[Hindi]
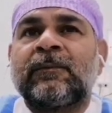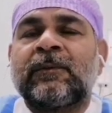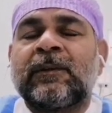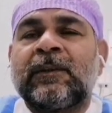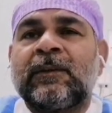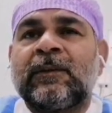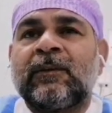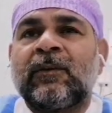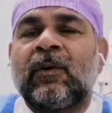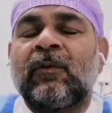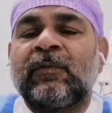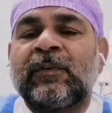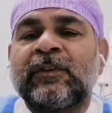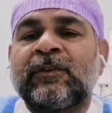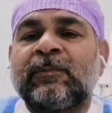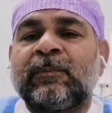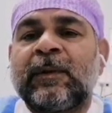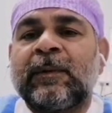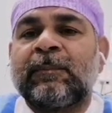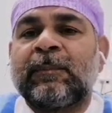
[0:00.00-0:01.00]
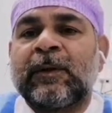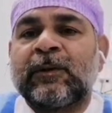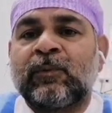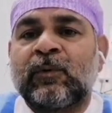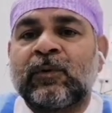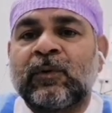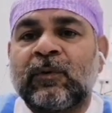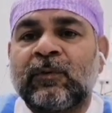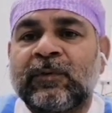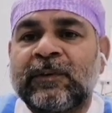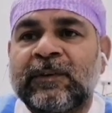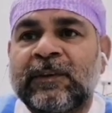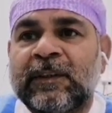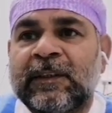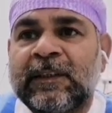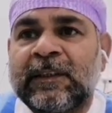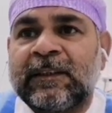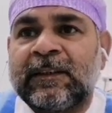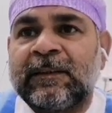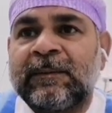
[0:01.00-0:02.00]
कहीं ऑफिस में पासपोर्ट ऑफिस
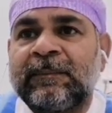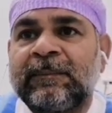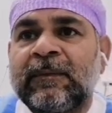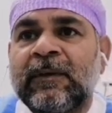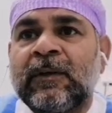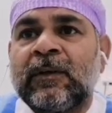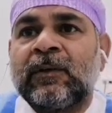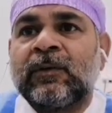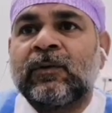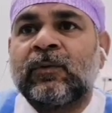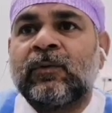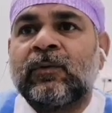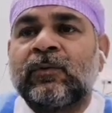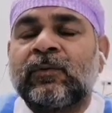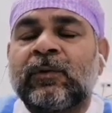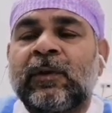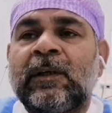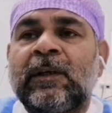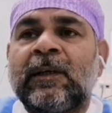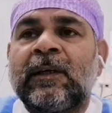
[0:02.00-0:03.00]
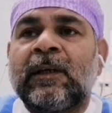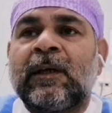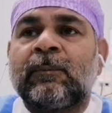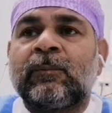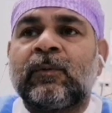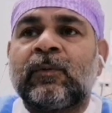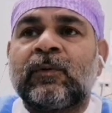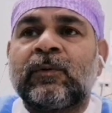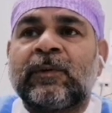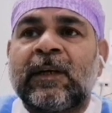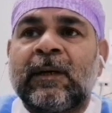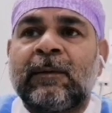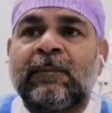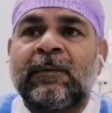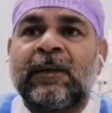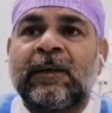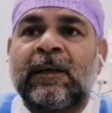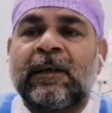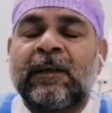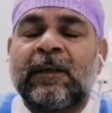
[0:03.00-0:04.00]
जाने का तो उसके लिए आपको टाइम
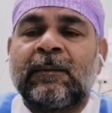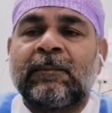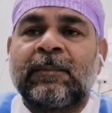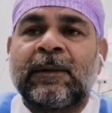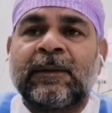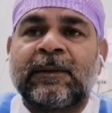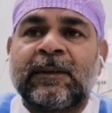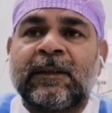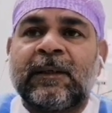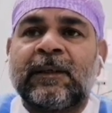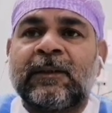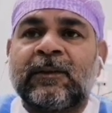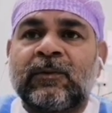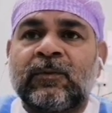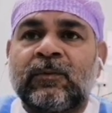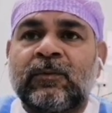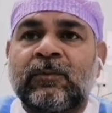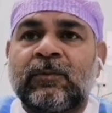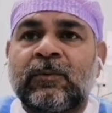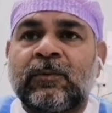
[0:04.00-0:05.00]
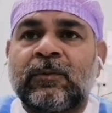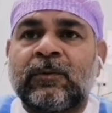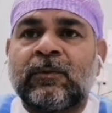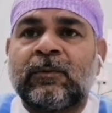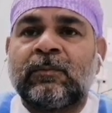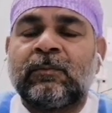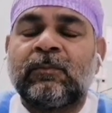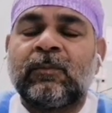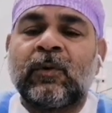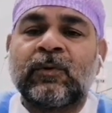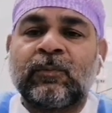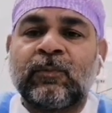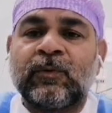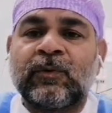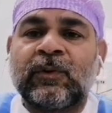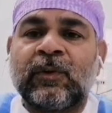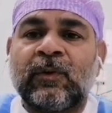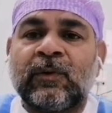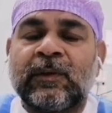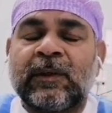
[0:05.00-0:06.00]
निकालना पड़ता है तो वो बहुत
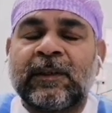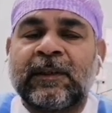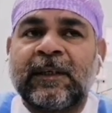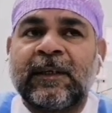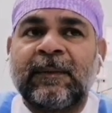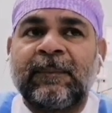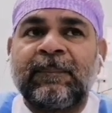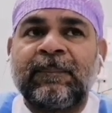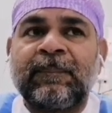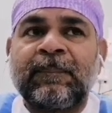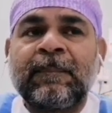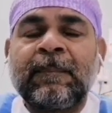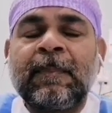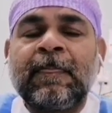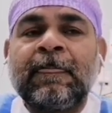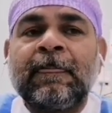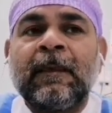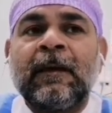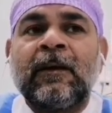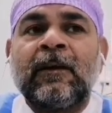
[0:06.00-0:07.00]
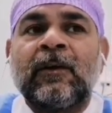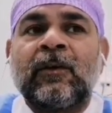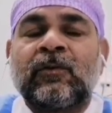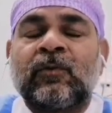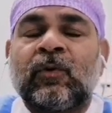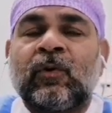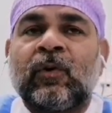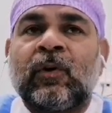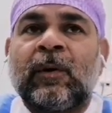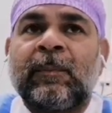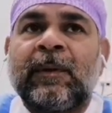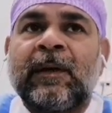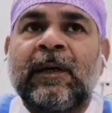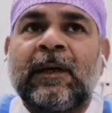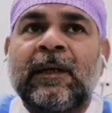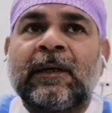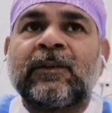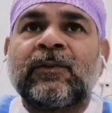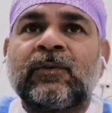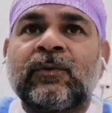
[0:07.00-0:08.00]
मुश्किल हो जाता है तो हमें अल्लाह का